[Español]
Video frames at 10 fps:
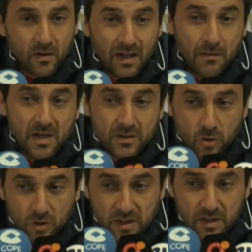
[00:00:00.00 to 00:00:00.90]
la
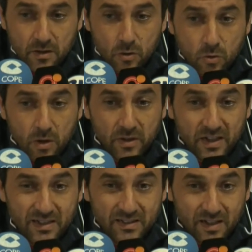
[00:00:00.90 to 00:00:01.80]
mayoría de los jugadores
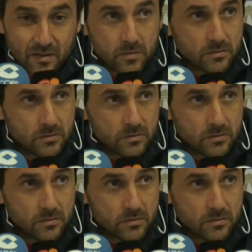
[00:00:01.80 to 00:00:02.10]
que tenemos,